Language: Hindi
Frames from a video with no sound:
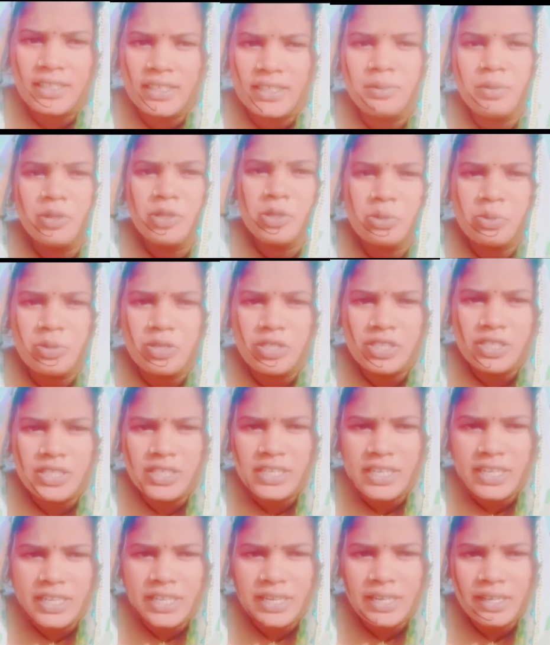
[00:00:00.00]
हैं भोजपुरी
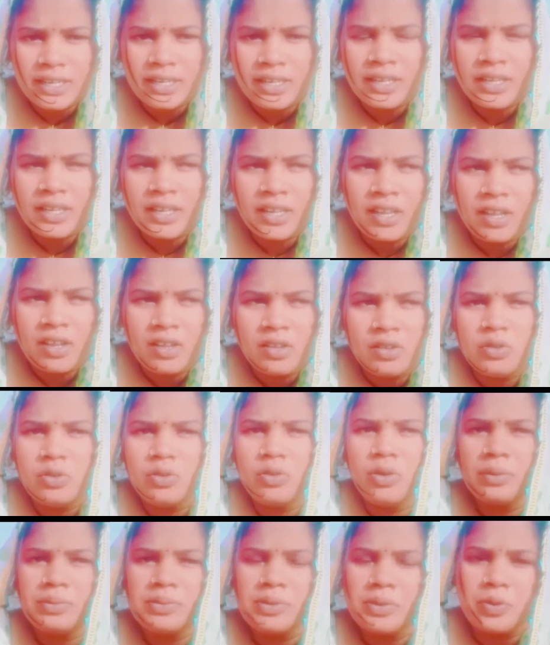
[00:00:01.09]
सिंगर हैं
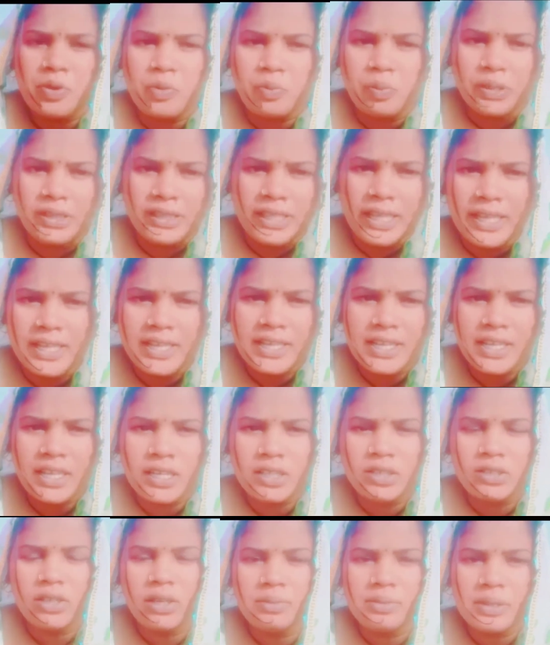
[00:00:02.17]
तो आप सबको पता ही है
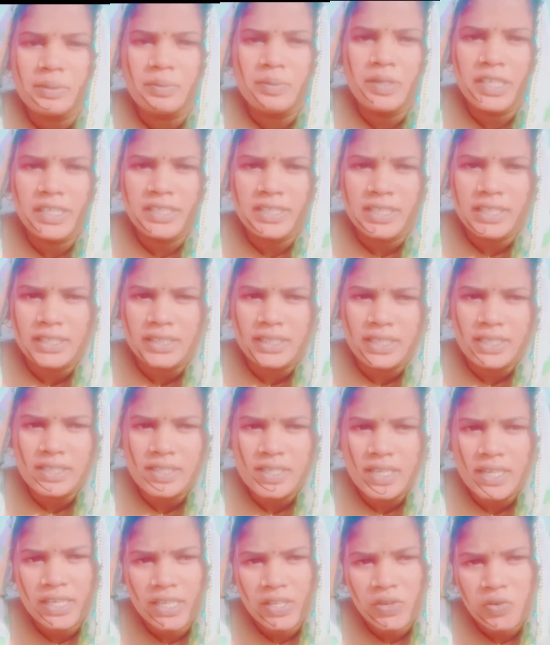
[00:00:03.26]
तो आप सब देख सकते हैं
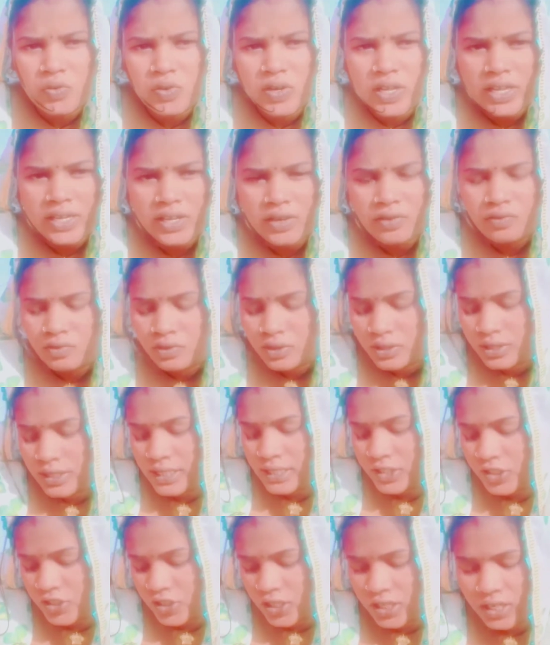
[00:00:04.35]
जाके अरुण आर्य
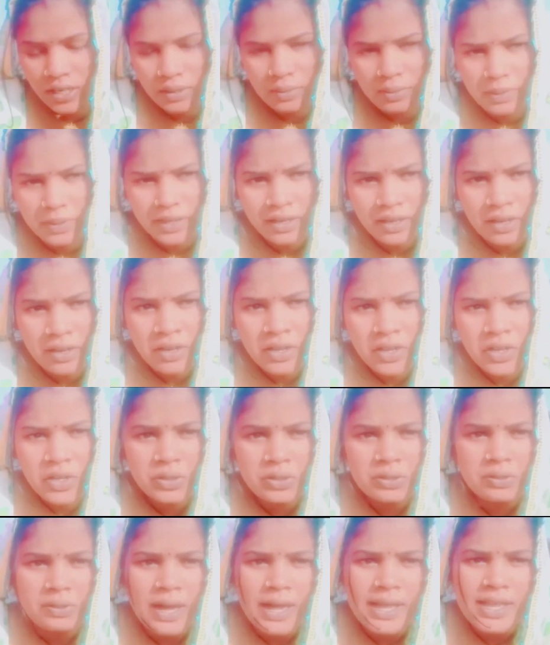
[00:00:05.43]
ऑफिशियल चैनल पे
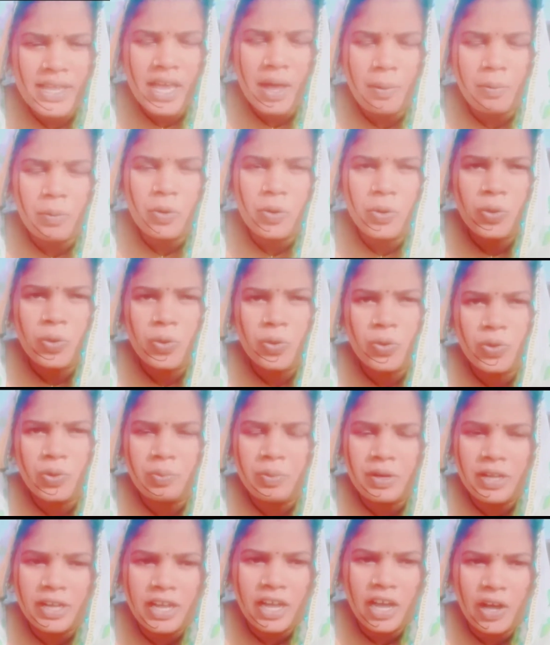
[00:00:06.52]
तो आइए आप लोगों को
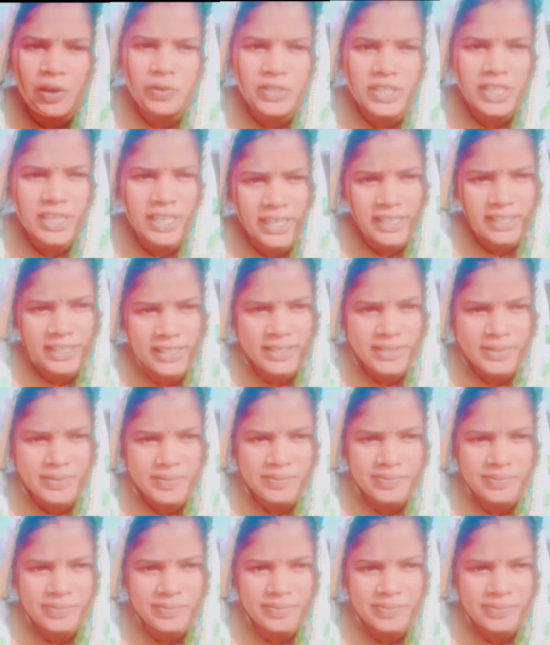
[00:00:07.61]
अपना गाँव दिखाते हैं